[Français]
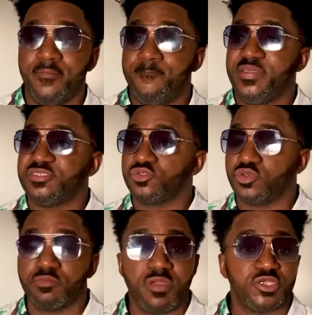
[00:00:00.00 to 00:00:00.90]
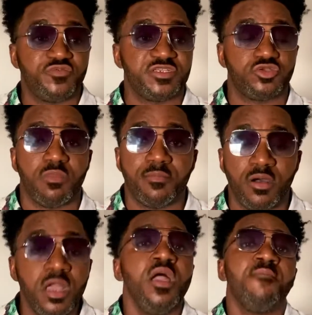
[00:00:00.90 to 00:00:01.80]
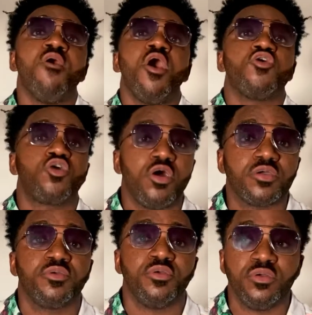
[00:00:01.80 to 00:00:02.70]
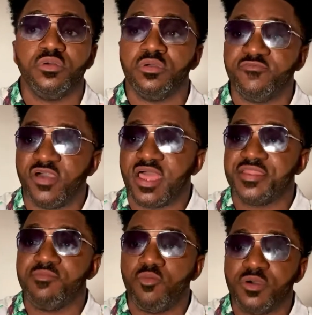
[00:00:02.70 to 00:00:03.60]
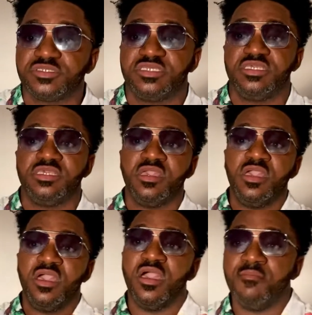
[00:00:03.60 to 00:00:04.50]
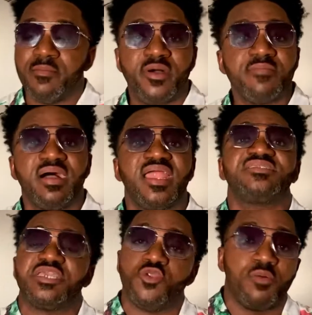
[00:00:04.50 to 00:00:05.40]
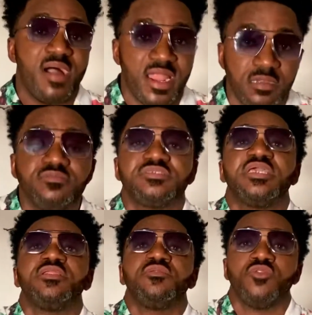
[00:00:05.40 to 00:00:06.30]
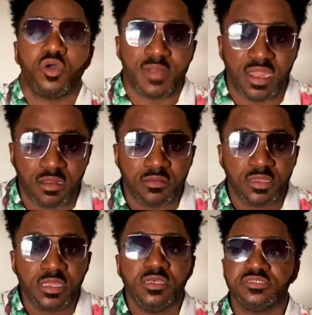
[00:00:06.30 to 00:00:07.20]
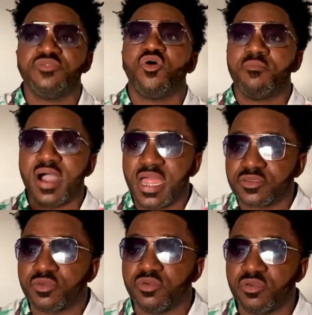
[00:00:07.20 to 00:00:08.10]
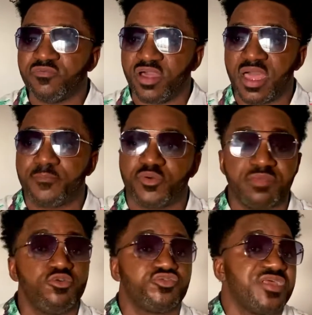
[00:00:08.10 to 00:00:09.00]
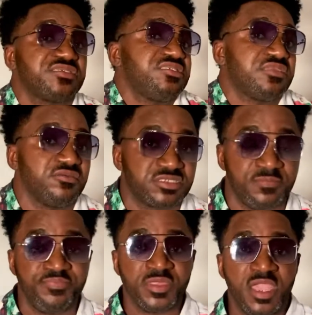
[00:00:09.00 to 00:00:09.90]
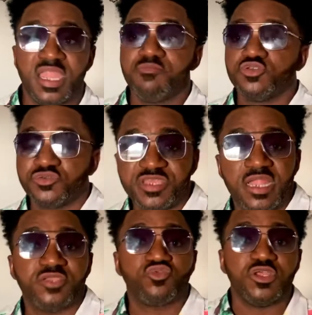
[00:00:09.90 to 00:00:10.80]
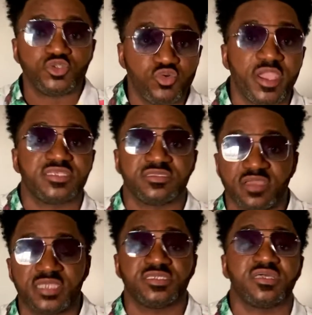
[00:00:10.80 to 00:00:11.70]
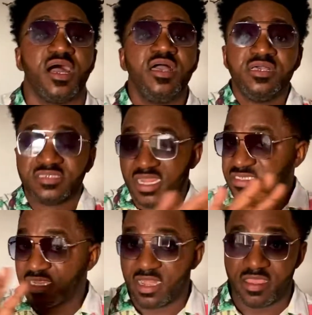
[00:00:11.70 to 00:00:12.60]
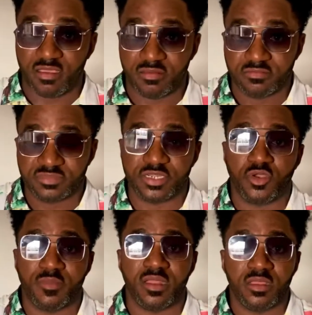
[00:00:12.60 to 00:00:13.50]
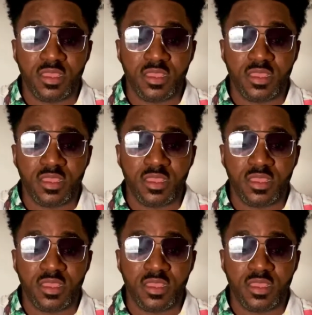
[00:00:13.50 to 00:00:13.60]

Petit truc, ben, je vais chez maman. Bon, encore que, euh, voilà, des moments, si euh, maman est malade, c'est normal. C'est normal. C'est normal que, voilà, pour des besoins d'assistance, elle a besoin d'y aller tous les jours, etc., etc. Ça, c'est clair. C'est normal.